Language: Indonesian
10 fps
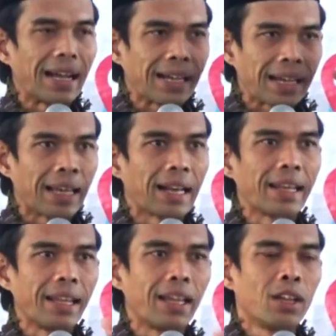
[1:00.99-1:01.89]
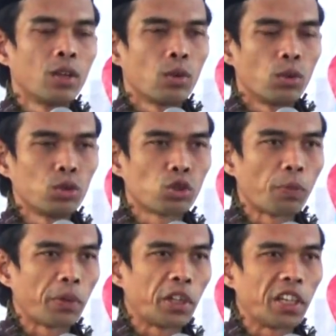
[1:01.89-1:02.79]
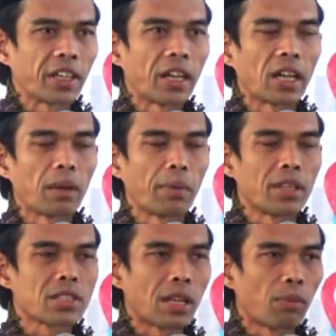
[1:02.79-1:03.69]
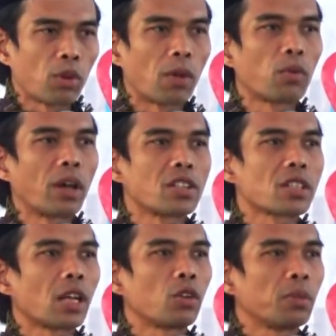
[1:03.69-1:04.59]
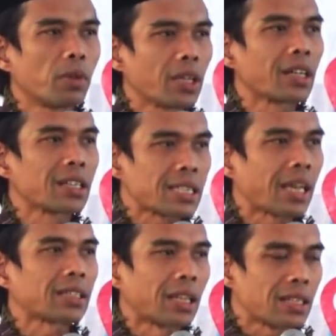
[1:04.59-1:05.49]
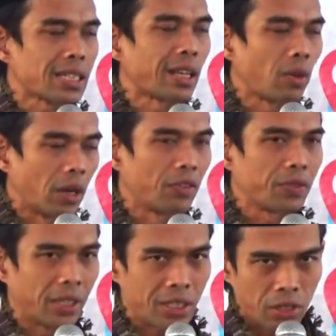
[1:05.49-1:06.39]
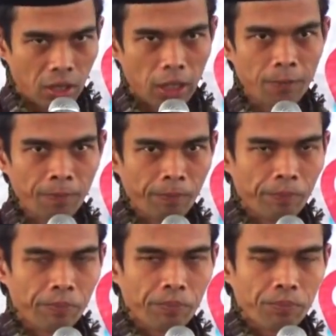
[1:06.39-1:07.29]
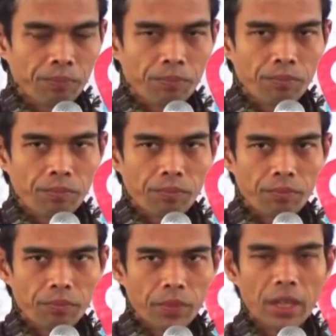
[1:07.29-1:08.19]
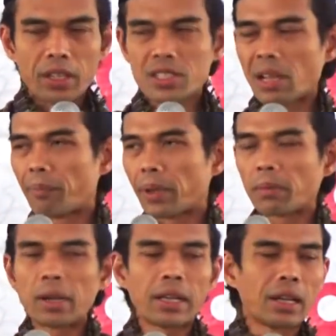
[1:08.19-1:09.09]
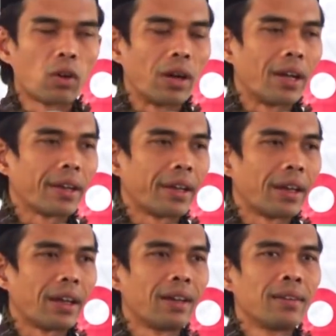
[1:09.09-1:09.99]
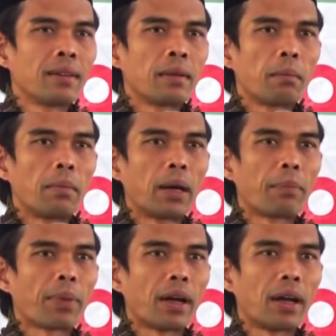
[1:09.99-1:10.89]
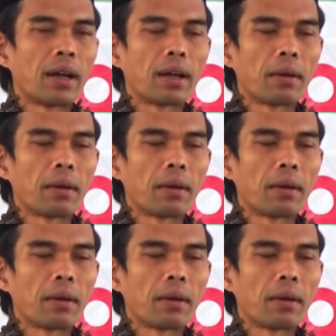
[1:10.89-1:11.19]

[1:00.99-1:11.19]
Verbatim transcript: akalnya untuk pendidikan agama Islam. Mudah-mudahan selalu diberikan kesehatan, sehat walafiat insyaallah. Dan di samping beliau ada Bapak